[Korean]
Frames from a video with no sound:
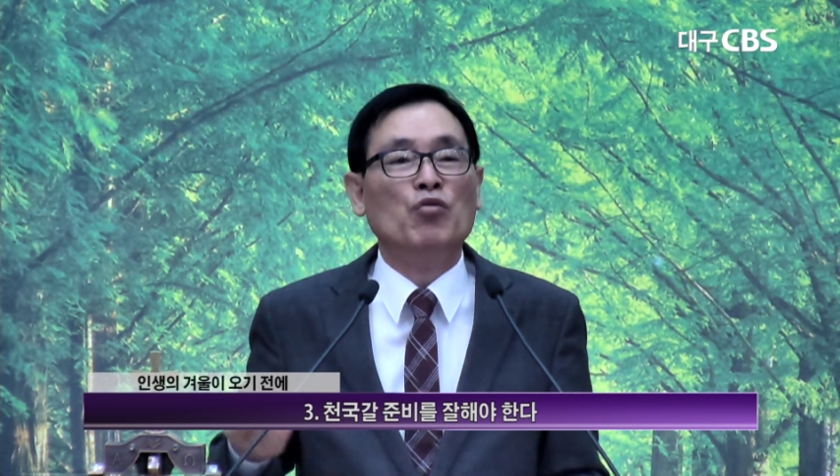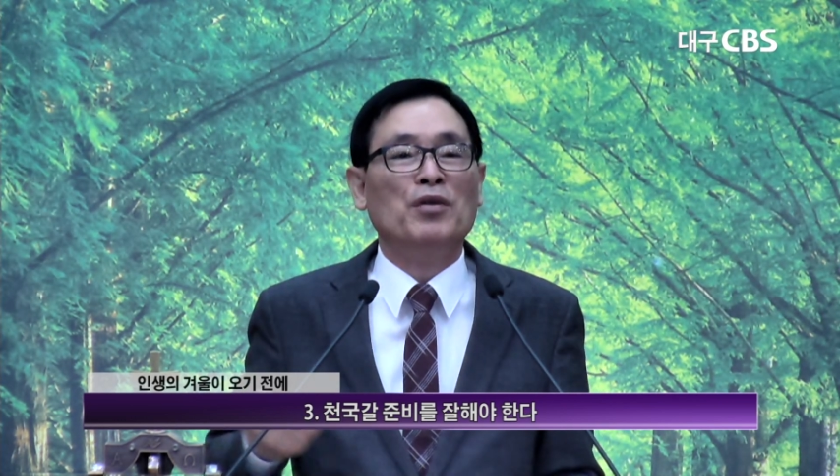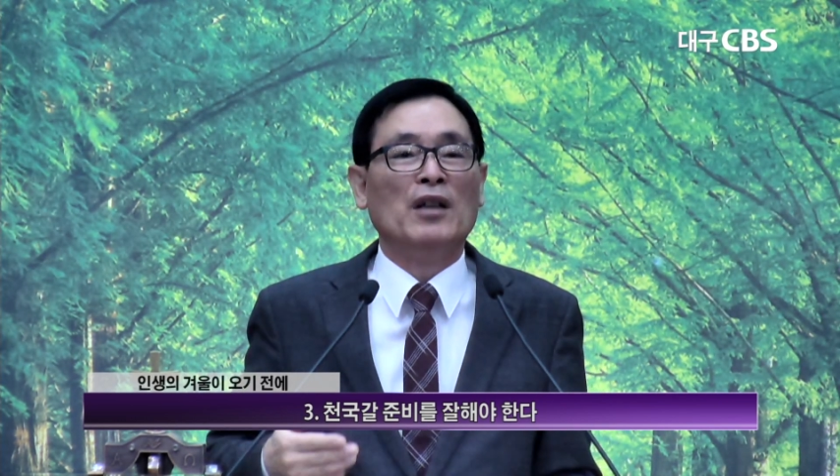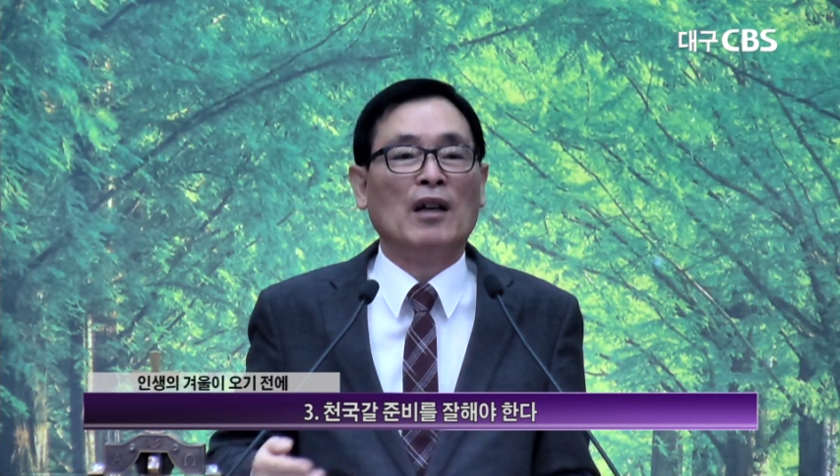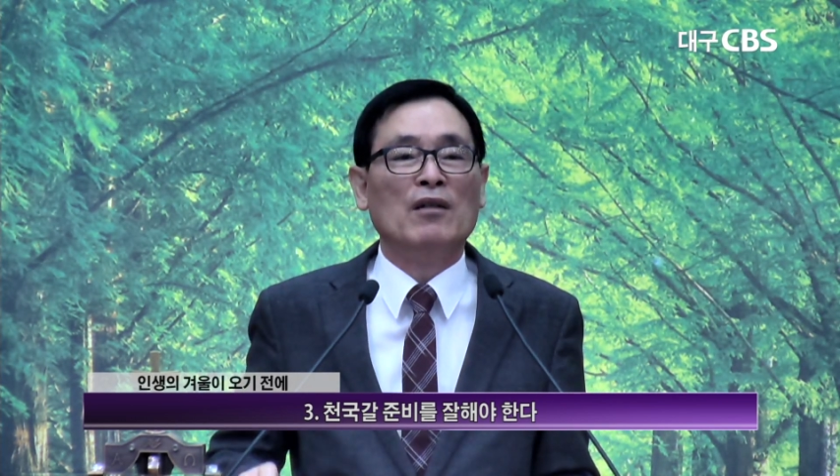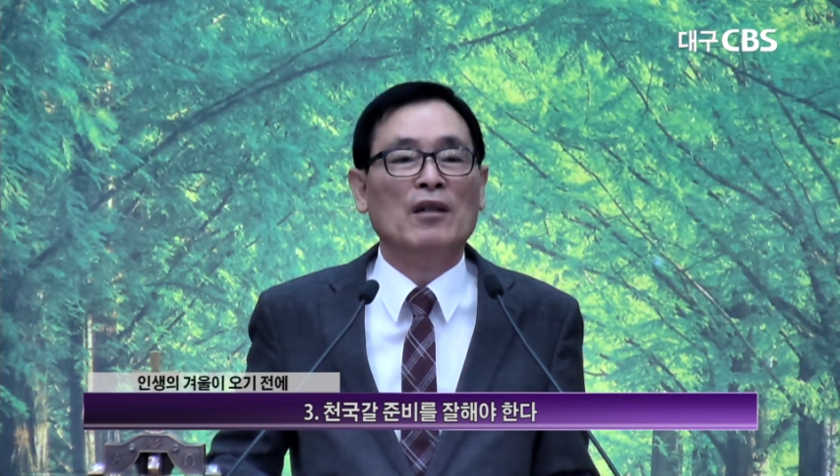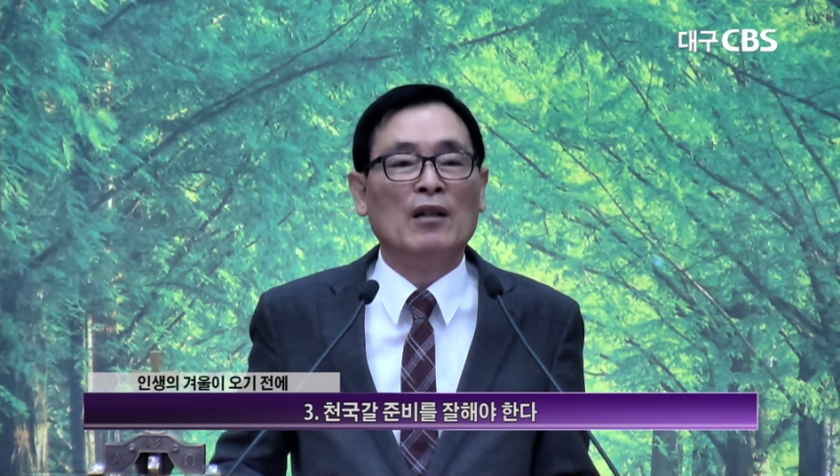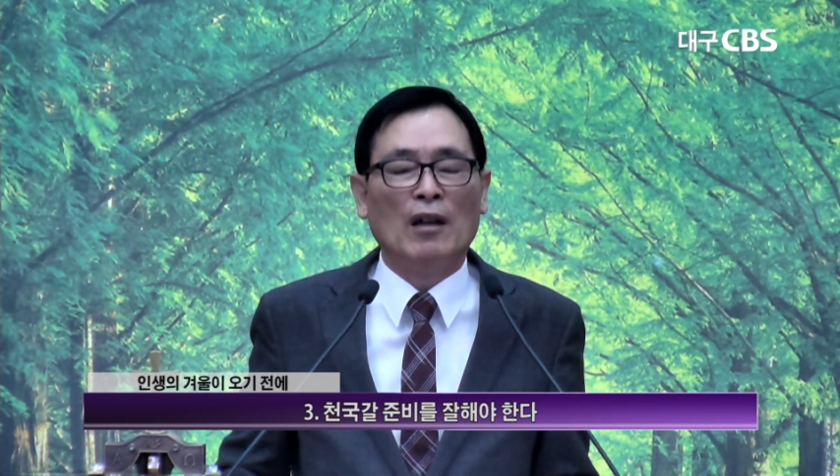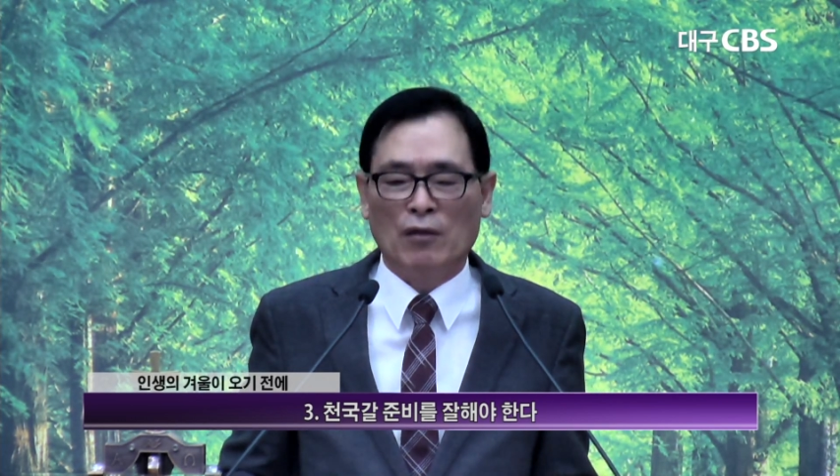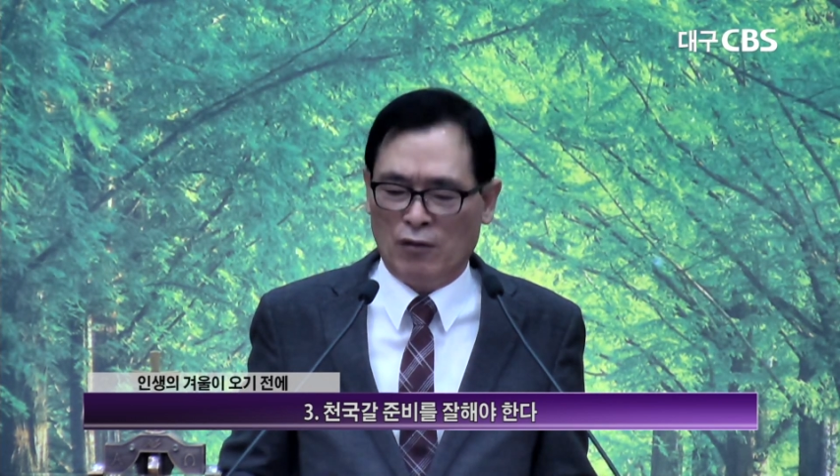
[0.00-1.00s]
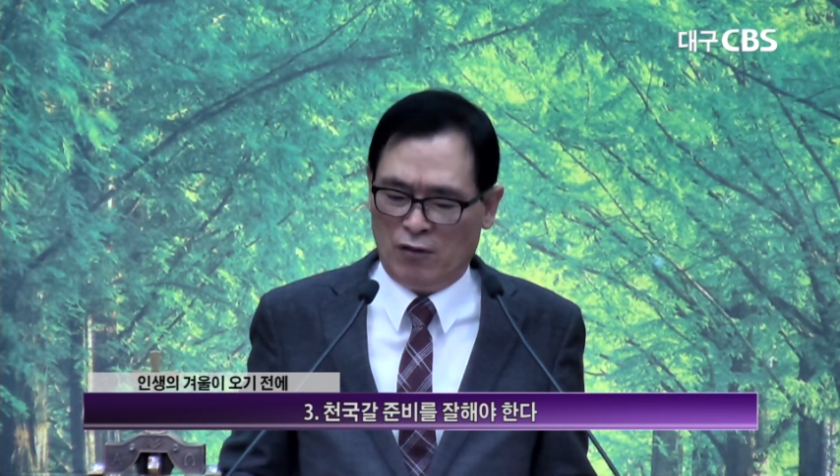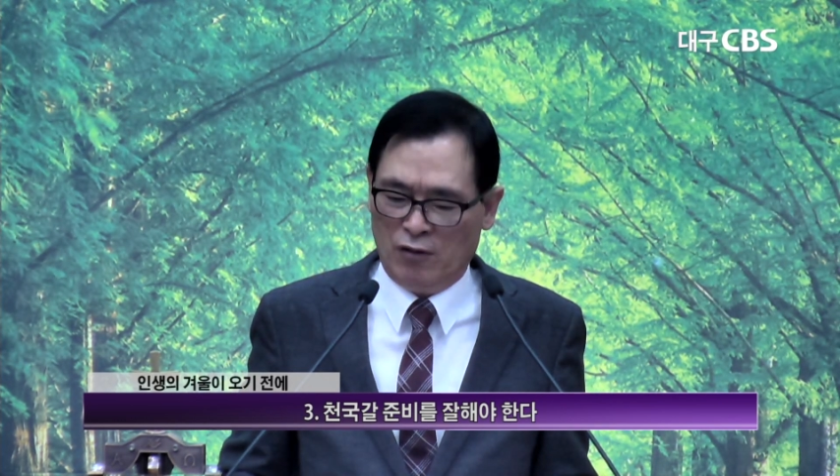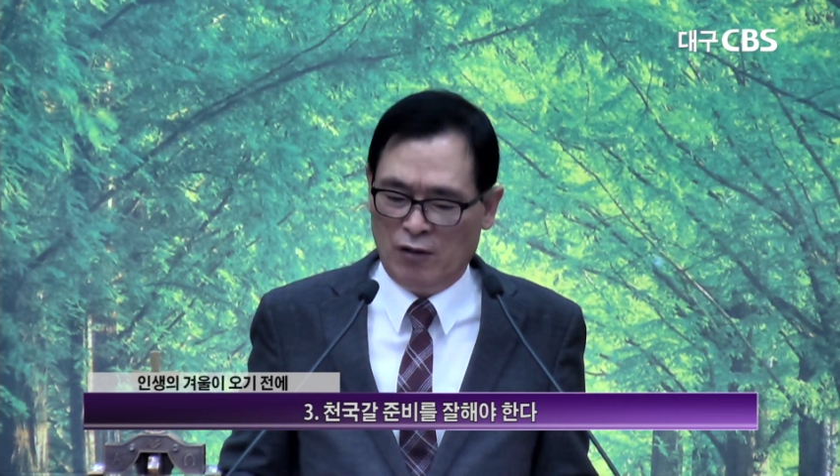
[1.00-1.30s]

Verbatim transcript: 준비가 다 끝났다는 거예요.